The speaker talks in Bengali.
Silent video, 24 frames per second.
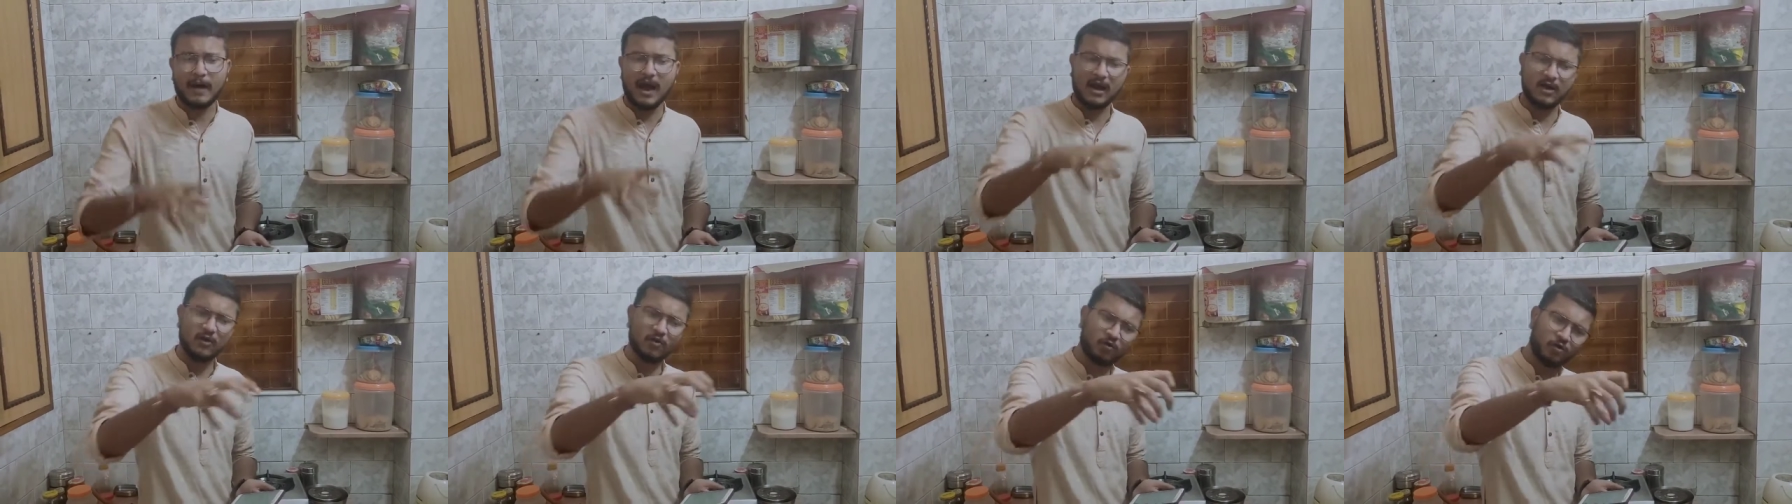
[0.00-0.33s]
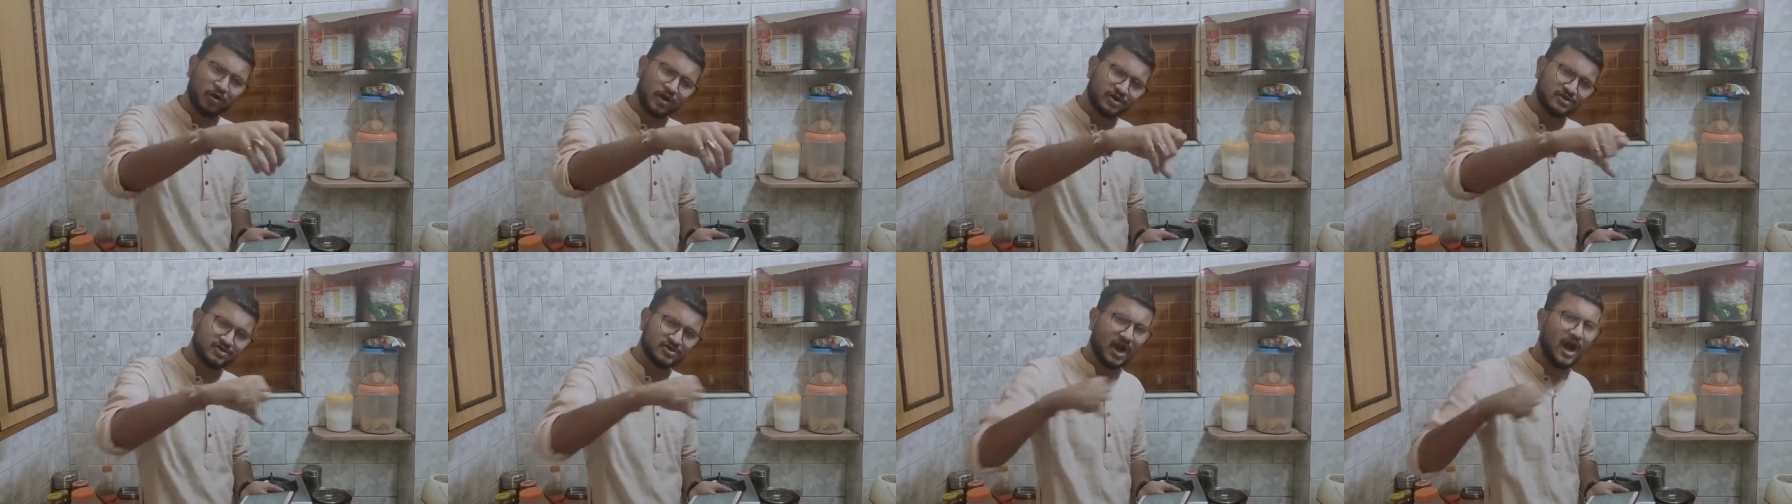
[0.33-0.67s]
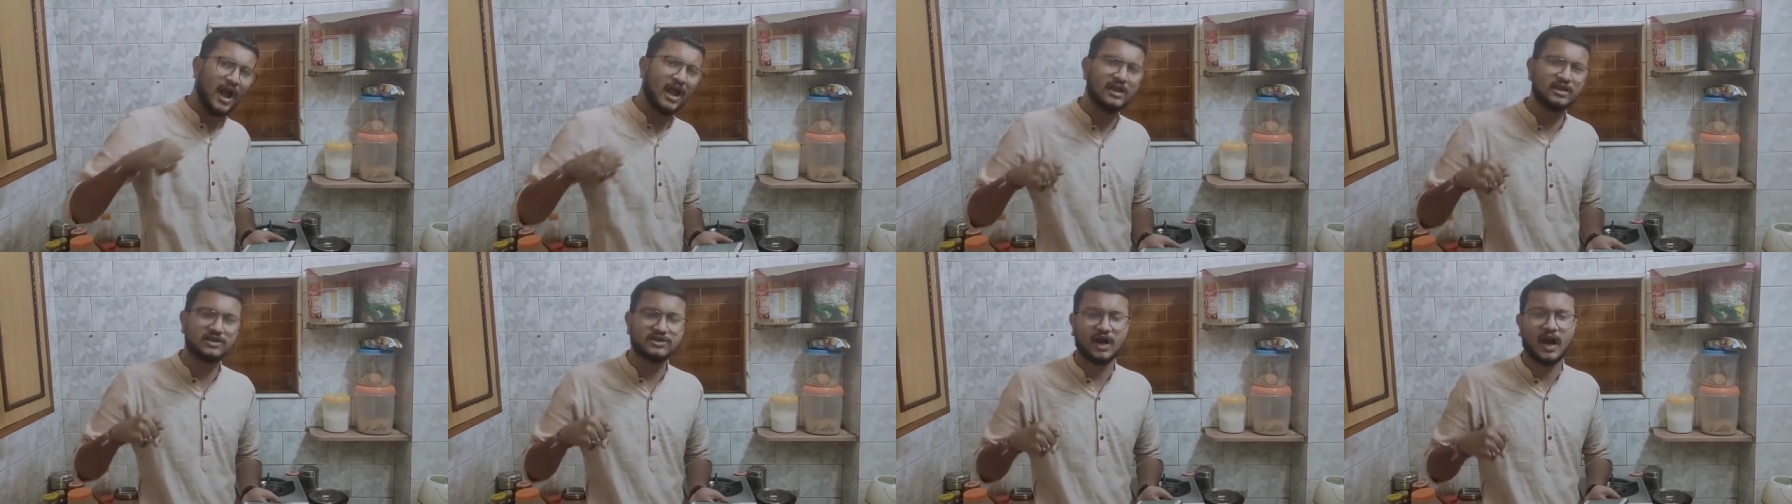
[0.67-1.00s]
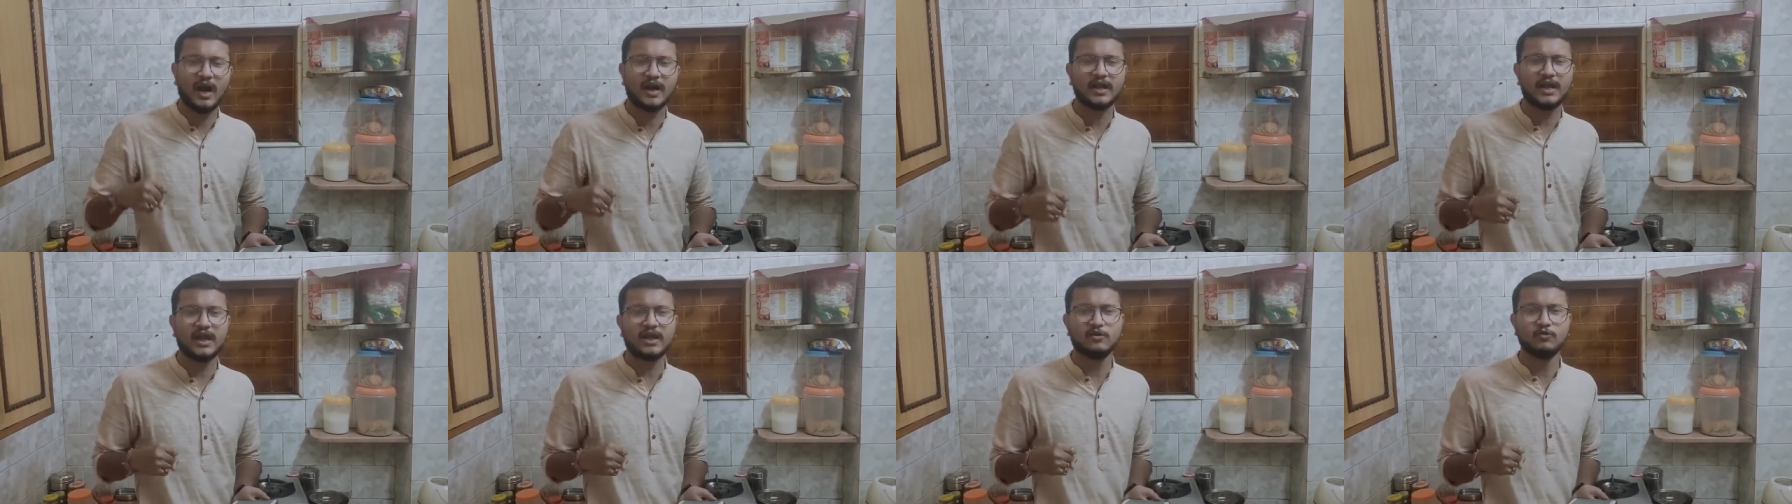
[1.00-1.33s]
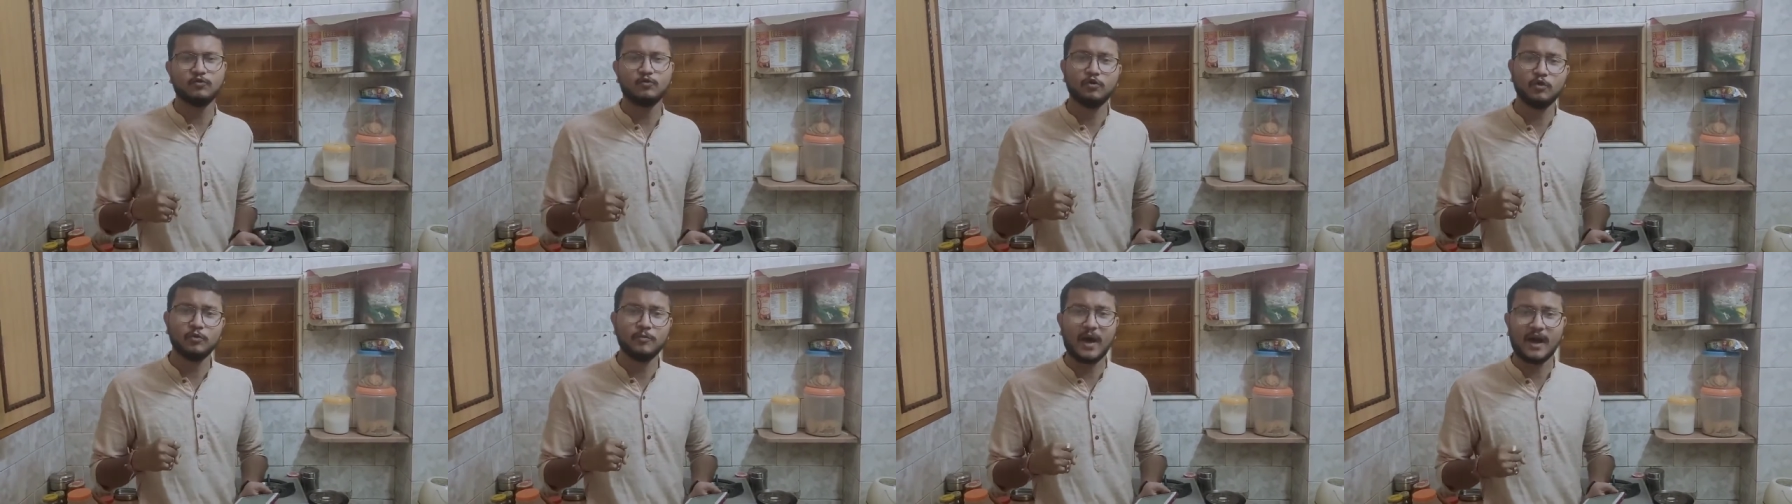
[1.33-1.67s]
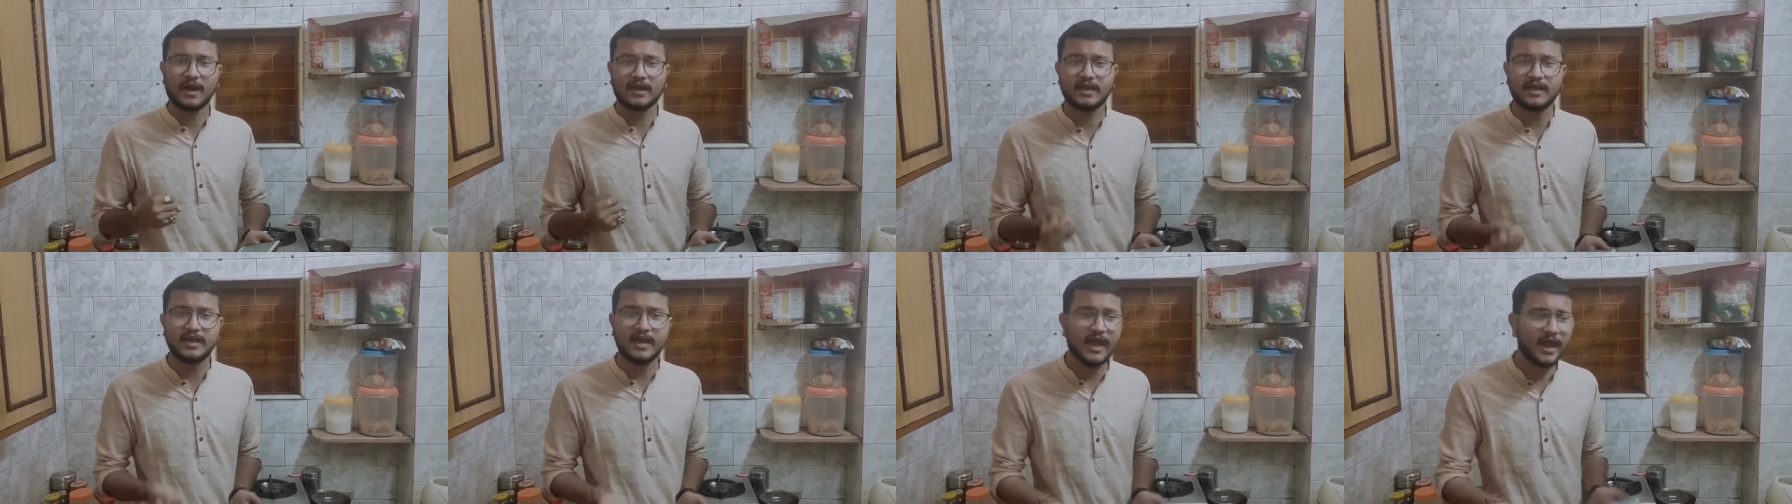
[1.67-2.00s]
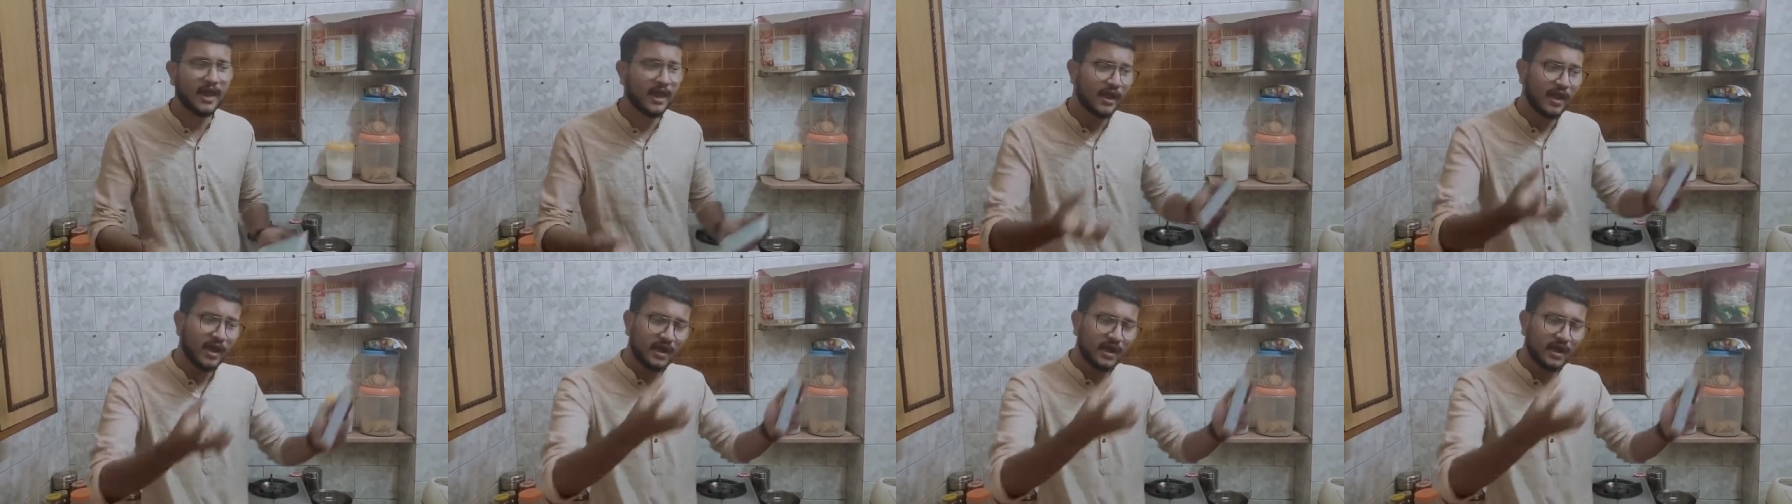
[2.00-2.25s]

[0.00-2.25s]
ভালো করে ছাল ছাড়িয়ে নুন মাখিয়ে